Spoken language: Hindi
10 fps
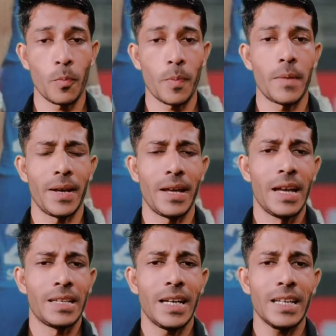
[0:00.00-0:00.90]
रुपए में
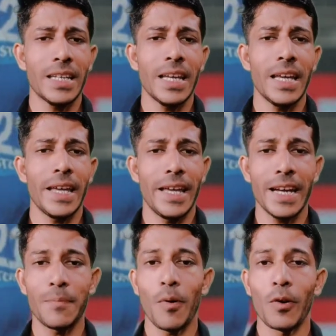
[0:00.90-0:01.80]
यानी कि
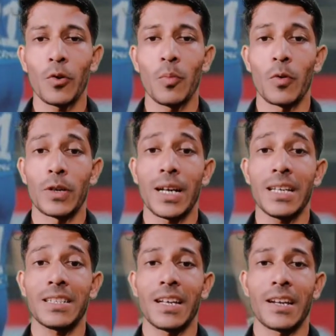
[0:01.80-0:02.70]
एक बॉल को
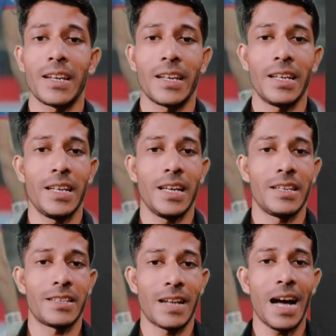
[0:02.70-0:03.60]
ब्रॉडकास्ट करने के
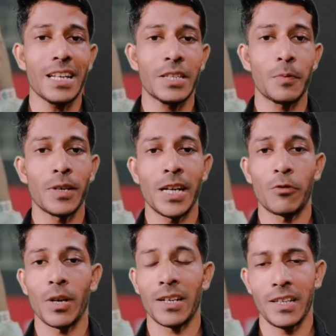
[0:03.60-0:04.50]
लिए स्टार स्पोर्ट
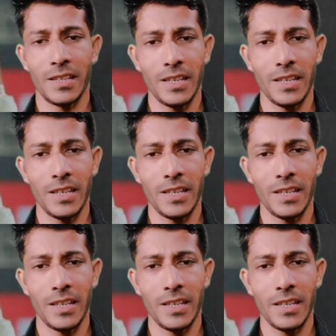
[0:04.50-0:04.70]
नेटवर्क ने